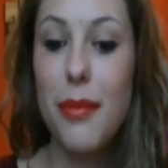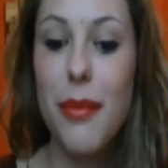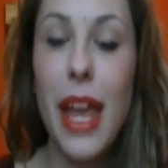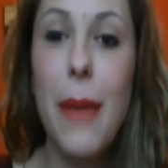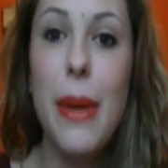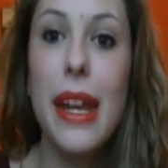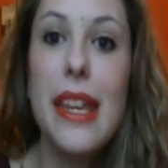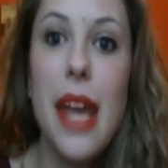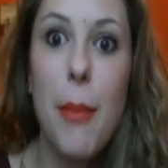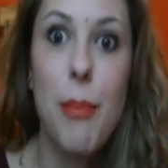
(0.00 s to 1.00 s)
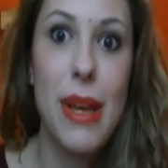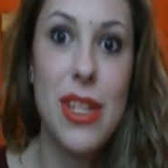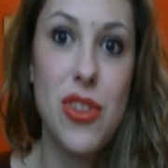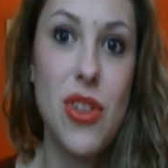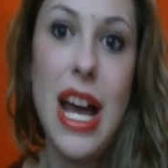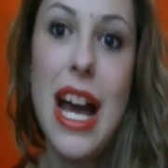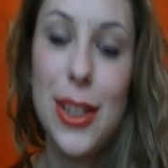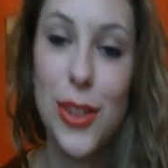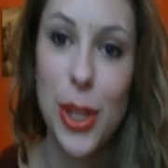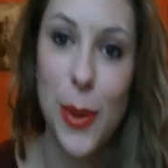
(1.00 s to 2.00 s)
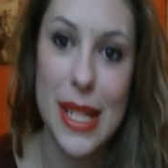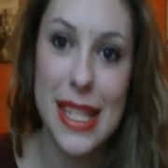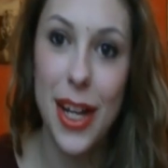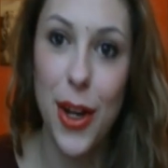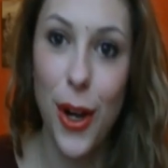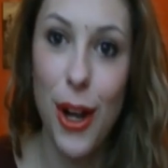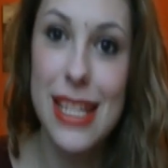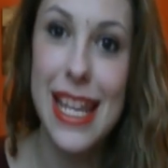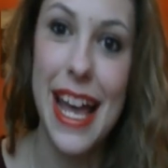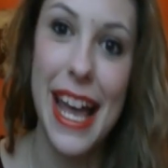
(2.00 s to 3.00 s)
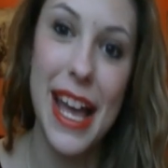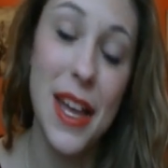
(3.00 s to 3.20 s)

e per chi è appassionato di queste cose